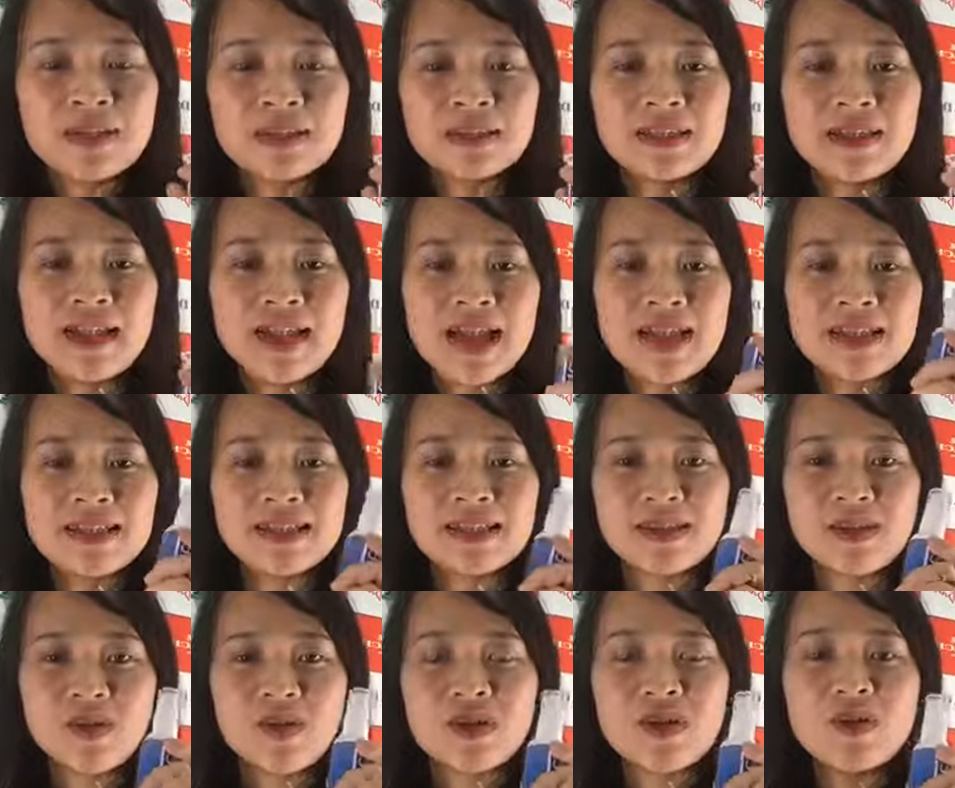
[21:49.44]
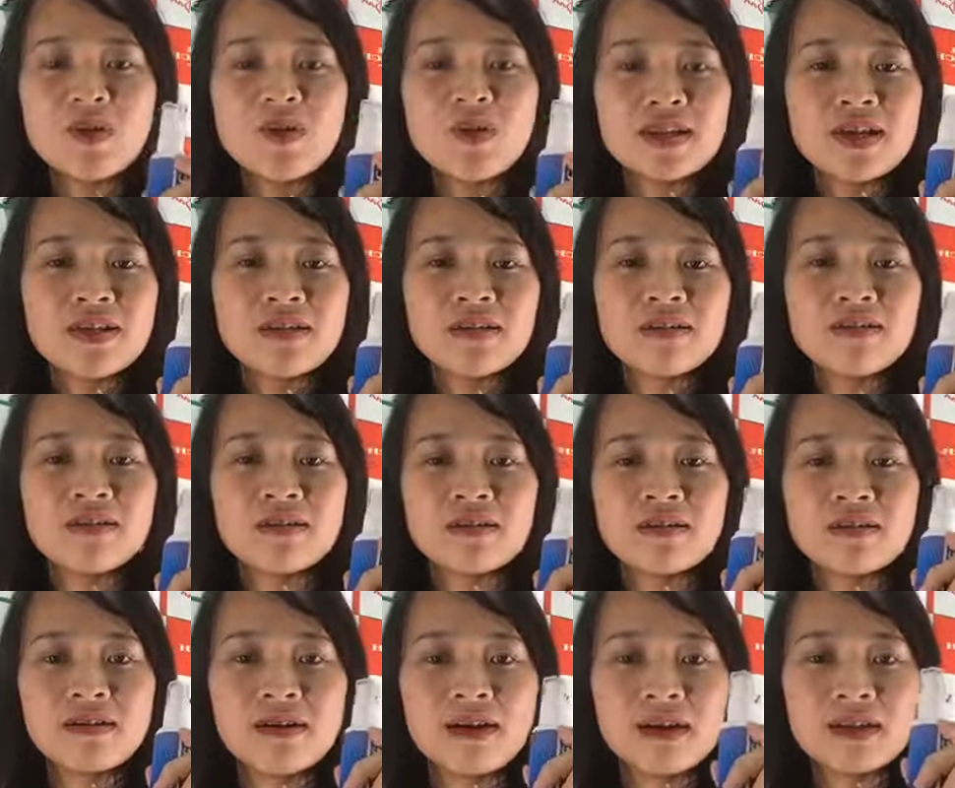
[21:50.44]
Thì là các anh chị sẽ có cơ hội nhận
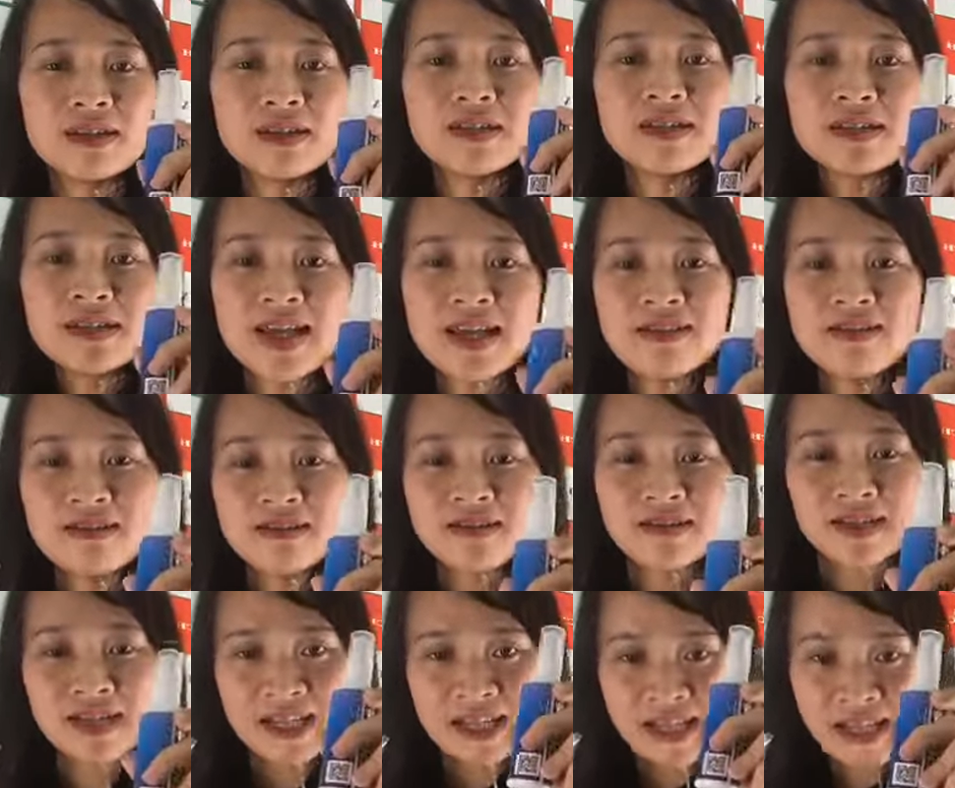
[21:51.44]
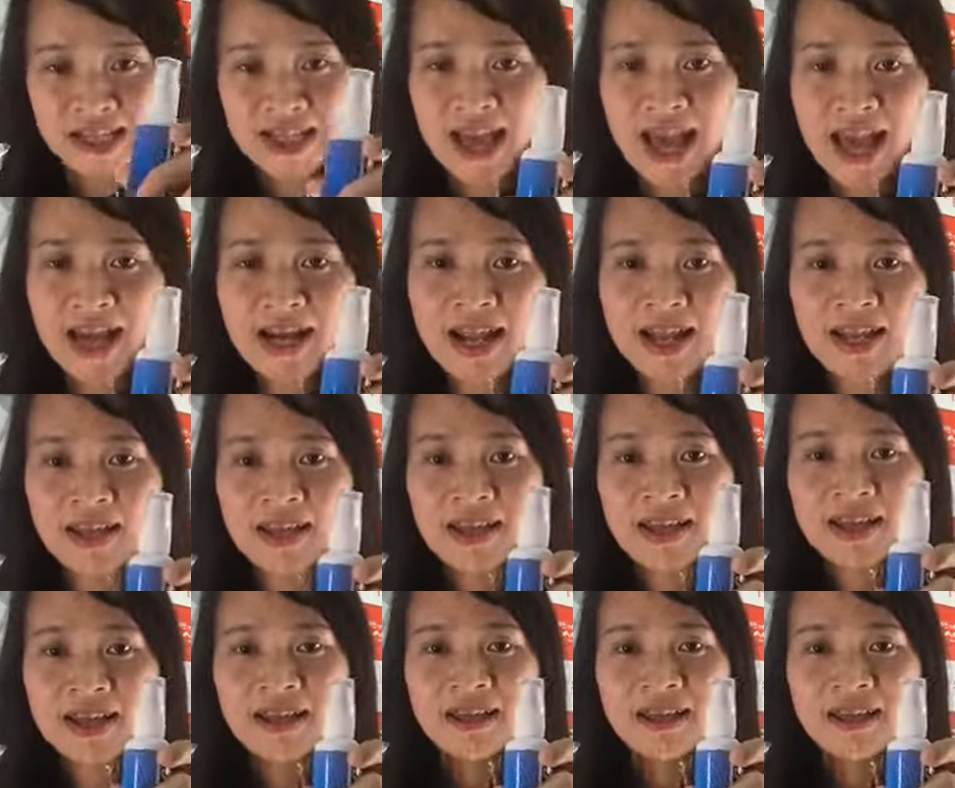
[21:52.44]
được những chai nước rửa kính chính hãng này